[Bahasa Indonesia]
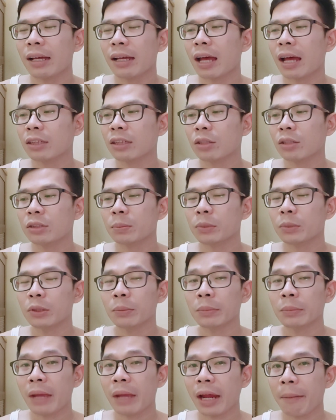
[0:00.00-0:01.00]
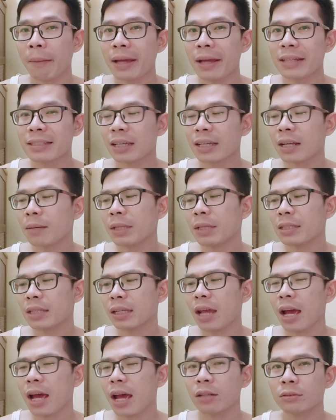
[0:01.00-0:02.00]
atau sebelum memakai masker
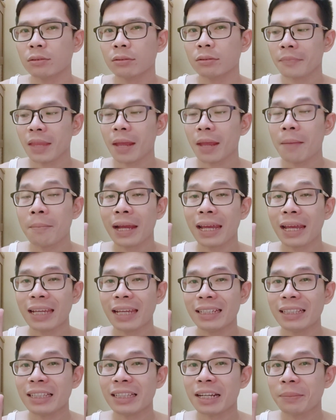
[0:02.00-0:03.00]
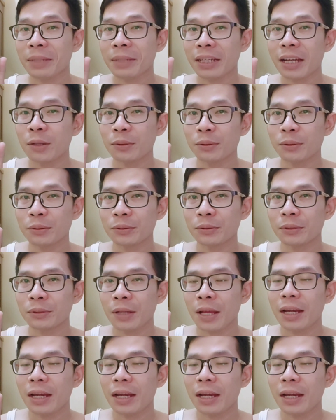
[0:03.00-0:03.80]
biasanya aku pakai ini terlebih dahulu.